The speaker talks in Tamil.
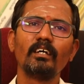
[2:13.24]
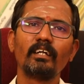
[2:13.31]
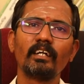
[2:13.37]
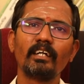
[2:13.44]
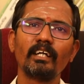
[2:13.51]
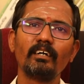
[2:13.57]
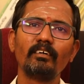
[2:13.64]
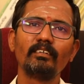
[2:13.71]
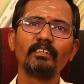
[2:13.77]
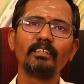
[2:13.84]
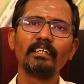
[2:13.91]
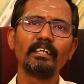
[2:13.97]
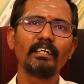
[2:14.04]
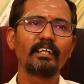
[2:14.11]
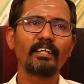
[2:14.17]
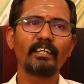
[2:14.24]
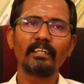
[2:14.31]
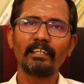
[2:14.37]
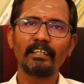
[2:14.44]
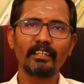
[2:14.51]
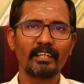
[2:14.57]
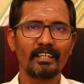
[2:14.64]
ரெண்டாவது
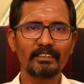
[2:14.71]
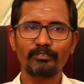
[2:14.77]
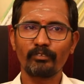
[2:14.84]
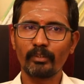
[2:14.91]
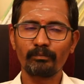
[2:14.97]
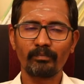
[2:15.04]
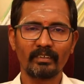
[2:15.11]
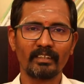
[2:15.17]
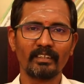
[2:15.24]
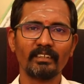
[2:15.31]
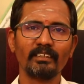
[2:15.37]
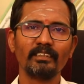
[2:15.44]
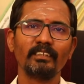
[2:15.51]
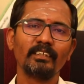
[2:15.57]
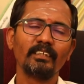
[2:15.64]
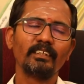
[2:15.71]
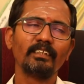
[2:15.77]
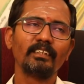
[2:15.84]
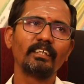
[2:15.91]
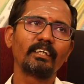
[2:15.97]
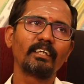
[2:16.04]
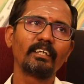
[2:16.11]
கிரெடிட் கார்டு ஸ்வைப் பண்ணது
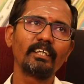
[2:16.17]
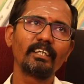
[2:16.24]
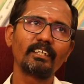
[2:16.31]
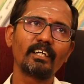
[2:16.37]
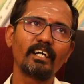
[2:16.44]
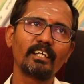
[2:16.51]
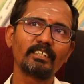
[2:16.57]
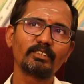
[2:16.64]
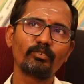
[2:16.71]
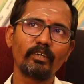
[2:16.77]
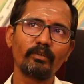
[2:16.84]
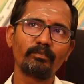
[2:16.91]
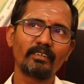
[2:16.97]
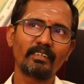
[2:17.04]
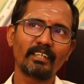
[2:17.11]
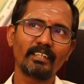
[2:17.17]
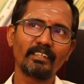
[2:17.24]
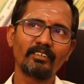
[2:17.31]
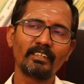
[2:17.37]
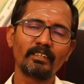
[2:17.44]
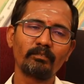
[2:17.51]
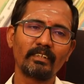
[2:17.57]
இந்த கிரெடிட் கார்டு ஸ்வைப் பண்ணுறது
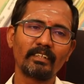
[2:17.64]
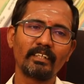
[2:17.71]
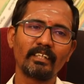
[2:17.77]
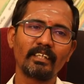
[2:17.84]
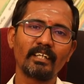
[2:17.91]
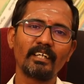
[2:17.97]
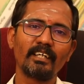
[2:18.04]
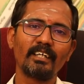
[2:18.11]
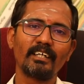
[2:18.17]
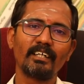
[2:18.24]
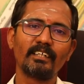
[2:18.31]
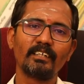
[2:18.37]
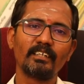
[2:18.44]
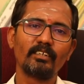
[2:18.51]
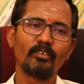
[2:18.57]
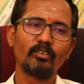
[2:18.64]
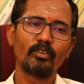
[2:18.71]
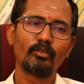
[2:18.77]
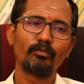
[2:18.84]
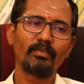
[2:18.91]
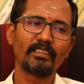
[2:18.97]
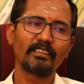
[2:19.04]
வந்து பார்த்திங்கன்னா
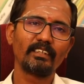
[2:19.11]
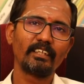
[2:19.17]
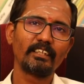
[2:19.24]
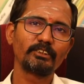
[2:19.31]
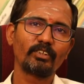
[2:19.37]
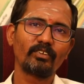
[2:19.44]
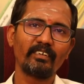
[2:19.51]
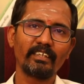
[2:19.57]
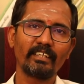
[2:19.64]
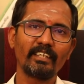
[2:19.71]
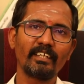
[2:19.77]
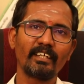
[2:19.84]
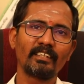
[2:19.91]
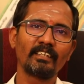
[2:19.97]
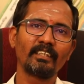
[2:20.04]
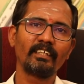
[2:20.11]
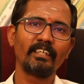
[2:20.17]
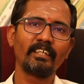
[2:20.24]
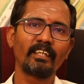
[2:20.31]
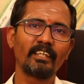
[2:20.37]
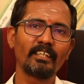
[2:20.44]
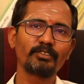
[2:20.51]
ஒரு பத்து லட்ச ரூபாய்க்கு அந்த
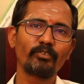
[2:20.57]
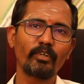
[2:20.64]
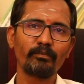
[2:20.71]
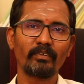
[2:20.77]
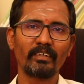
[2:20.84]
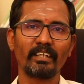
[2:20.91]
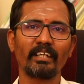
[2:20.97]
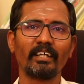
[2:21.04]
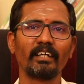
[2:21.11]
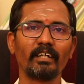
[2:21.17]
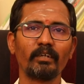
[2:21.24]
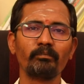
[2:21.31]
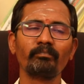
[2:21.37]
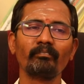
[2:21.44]
இயரில் ஸ்வைப் பண்ணியிருக்காங்க